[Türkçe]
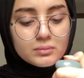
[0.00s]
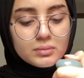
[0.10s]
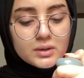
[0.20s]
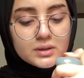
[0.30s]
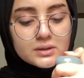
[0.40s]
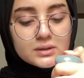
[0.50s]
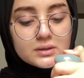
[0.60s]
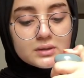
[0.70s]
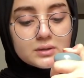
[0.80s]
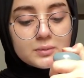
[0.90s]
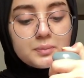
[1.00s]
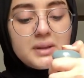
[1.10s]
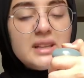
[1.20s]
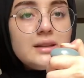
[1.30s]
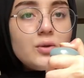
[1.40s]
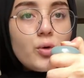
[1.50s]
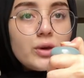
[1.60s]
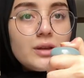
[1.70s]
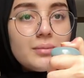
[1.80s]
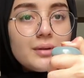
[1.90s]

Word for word: biraz pili yok gibi